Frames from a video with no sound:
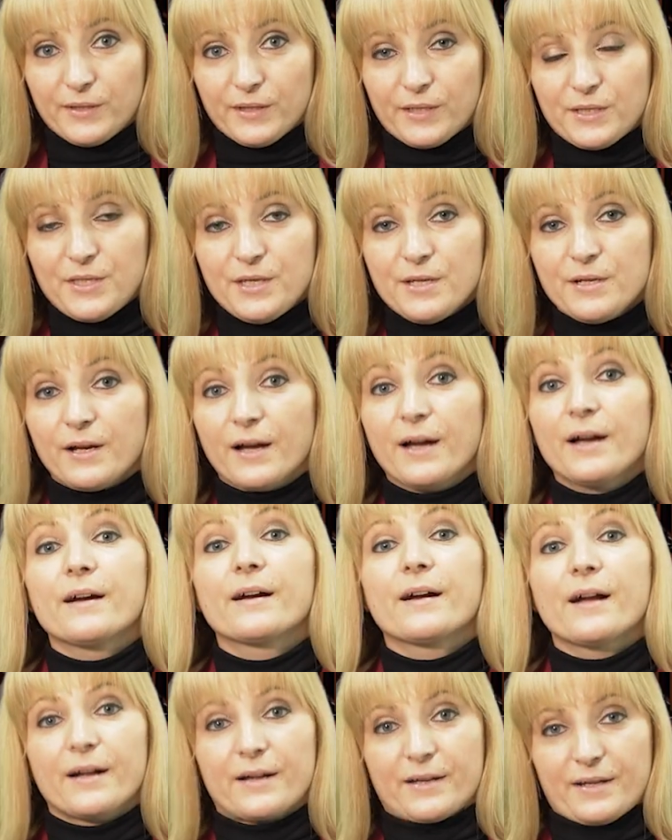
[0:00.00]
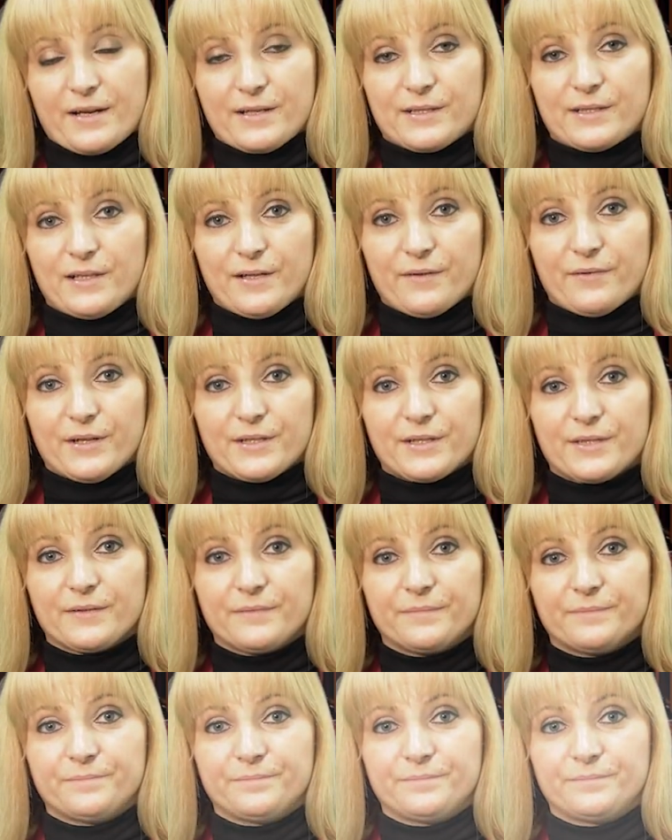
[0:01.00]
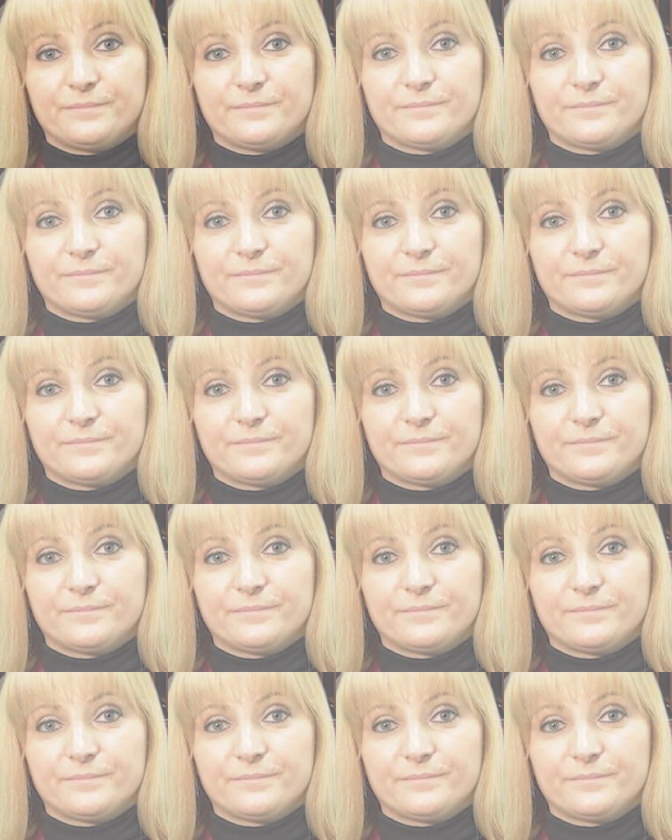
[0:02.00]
то эта книга как раз для вас.